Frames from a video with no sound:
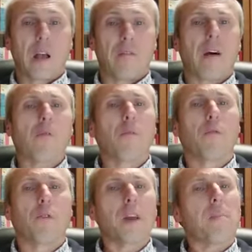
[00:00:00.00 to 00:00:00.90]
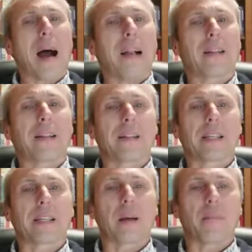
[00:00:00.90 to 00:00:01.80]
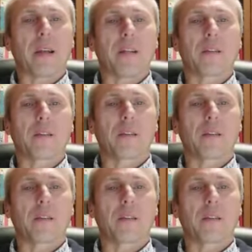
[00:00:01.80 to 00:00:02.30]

Warum wurde im Alten Testament